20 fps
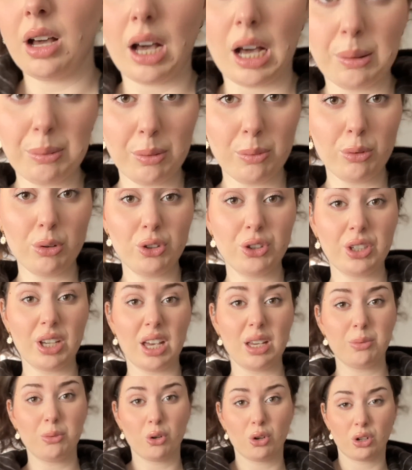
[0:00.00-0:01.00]
Ama böyle
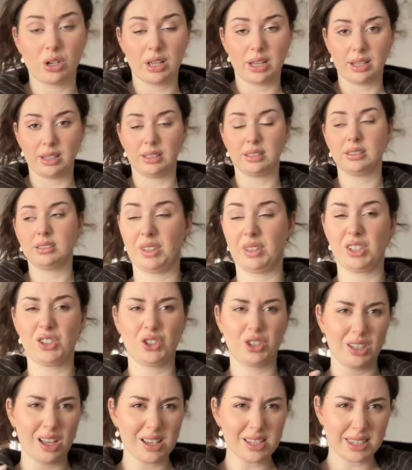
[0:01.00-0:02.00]
şey böyle.
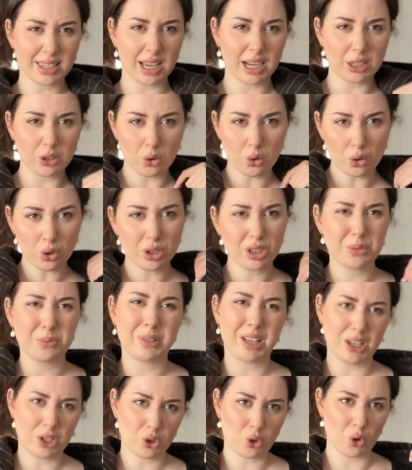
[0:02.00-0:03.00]
İçinde astar yok. Şimdi
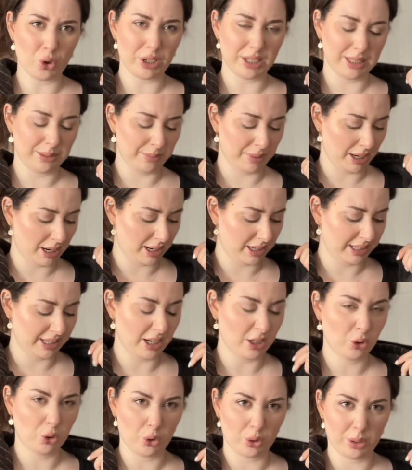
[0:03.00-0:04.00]
ben söyleyeyim yani
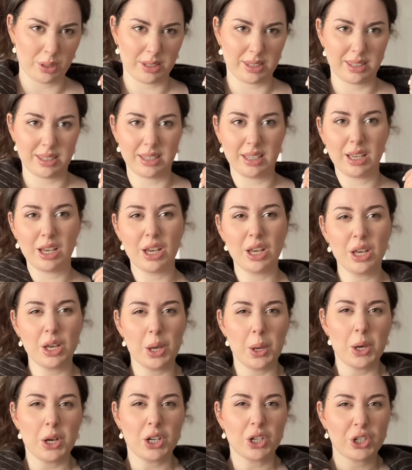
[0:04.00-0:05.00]
yakıyorsa sizi.
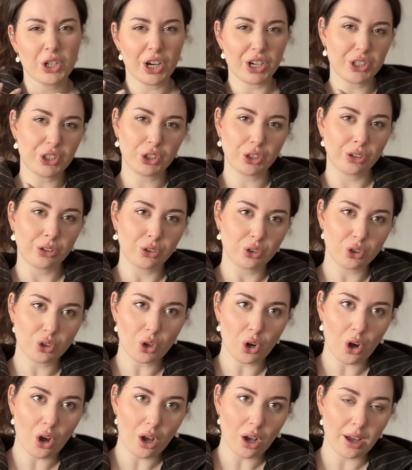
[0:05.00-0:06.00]

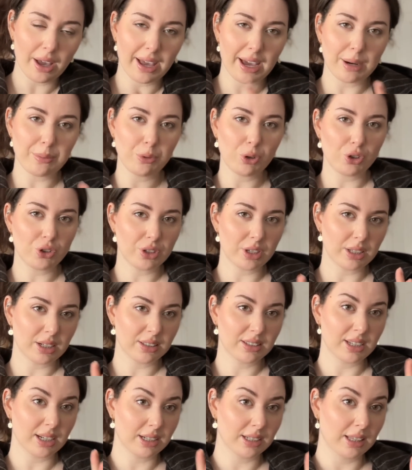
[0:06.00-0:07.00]
Kaşındırıyor. Eğer böyle şeylere
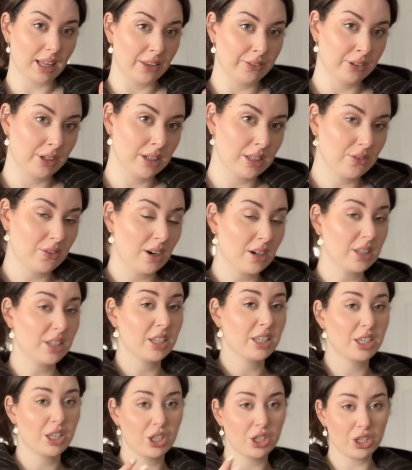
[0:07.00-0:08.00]
takılanlarınız varsa
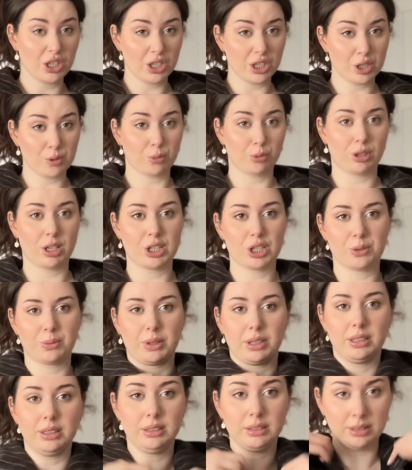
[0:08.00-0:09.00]
hiç
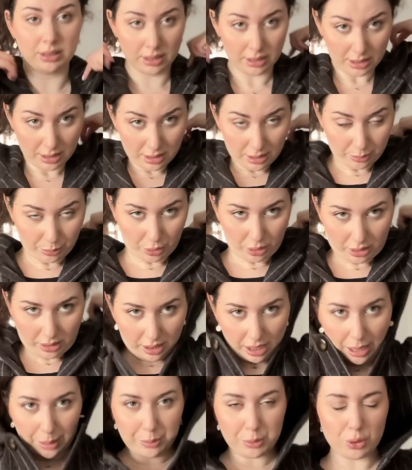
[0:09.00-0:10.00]
bulaşmayın. Böyle
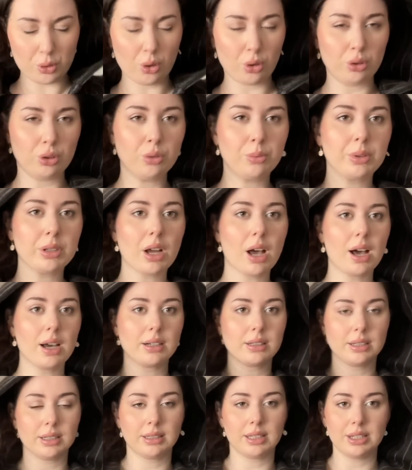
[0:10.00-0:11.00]
kapşonlu bir
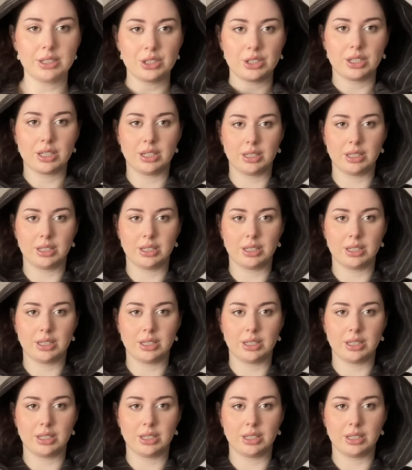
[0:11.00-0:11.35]
arkadaş.